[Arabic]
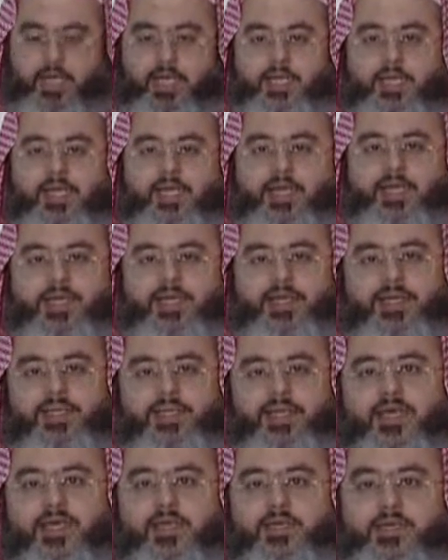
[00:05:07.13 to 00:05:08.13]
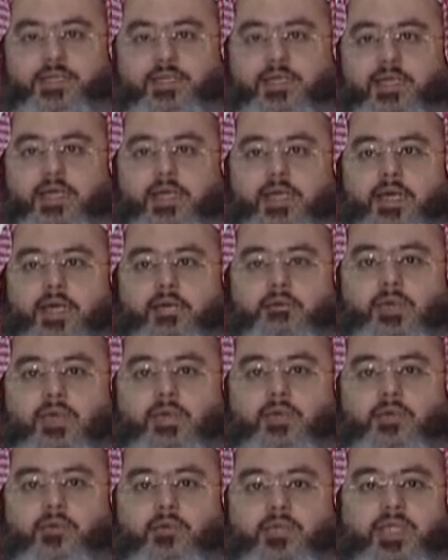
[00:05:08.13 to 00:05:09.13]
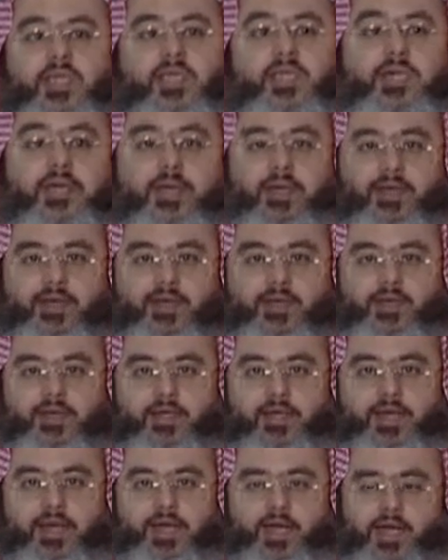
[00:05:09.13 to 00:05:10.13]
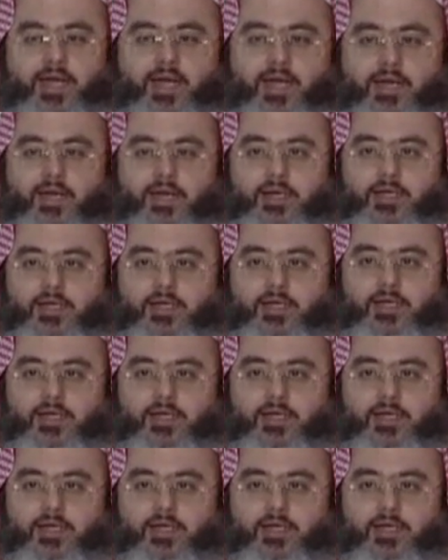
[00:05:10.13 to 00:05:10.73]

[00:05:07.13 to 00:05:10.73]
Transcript: إننا نحتاج إلى من يدير الحل